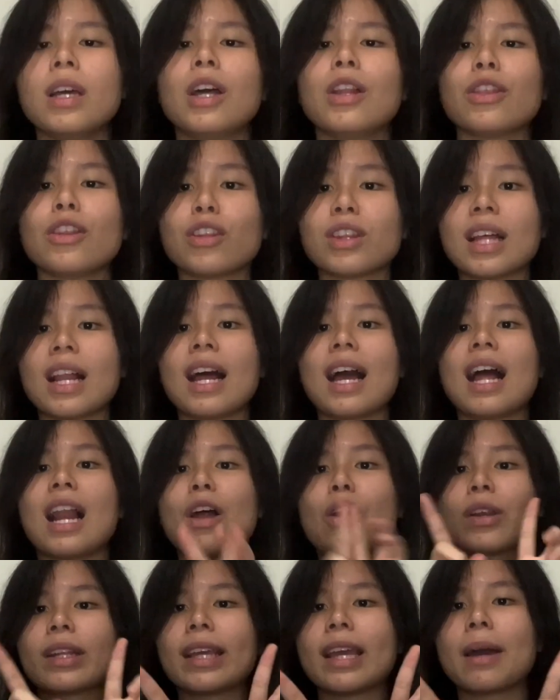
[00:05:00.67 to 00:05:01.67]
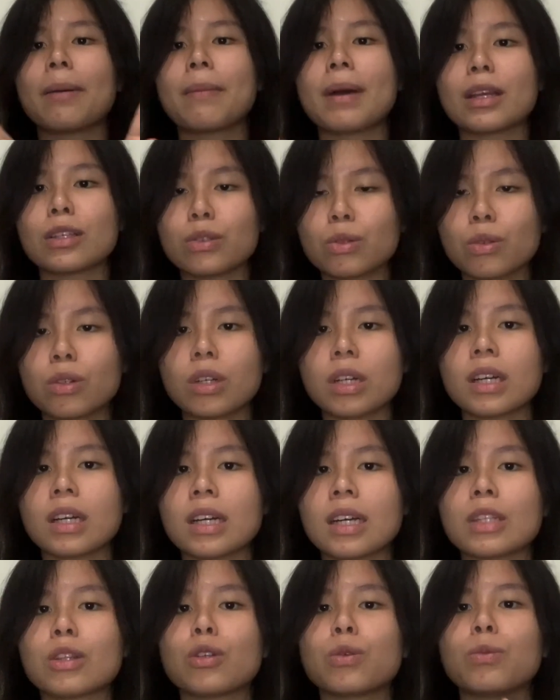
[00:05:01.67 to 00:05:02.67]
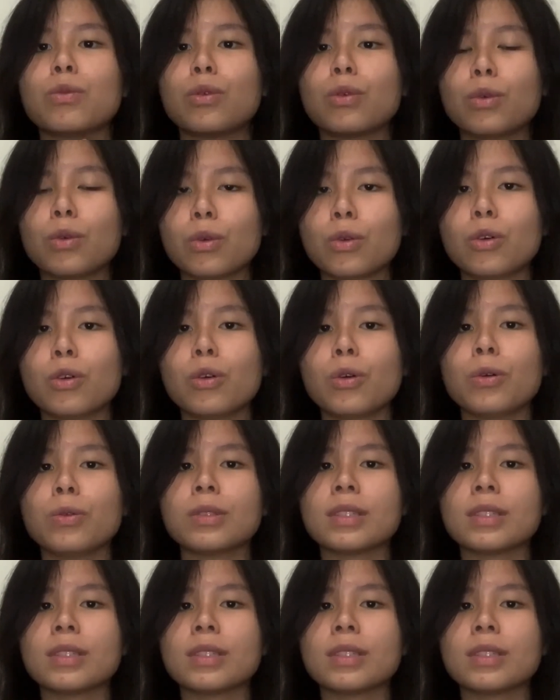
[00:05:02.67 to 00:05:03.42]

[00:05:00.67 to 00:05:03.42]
total kalori yang masuk ke tubuh lu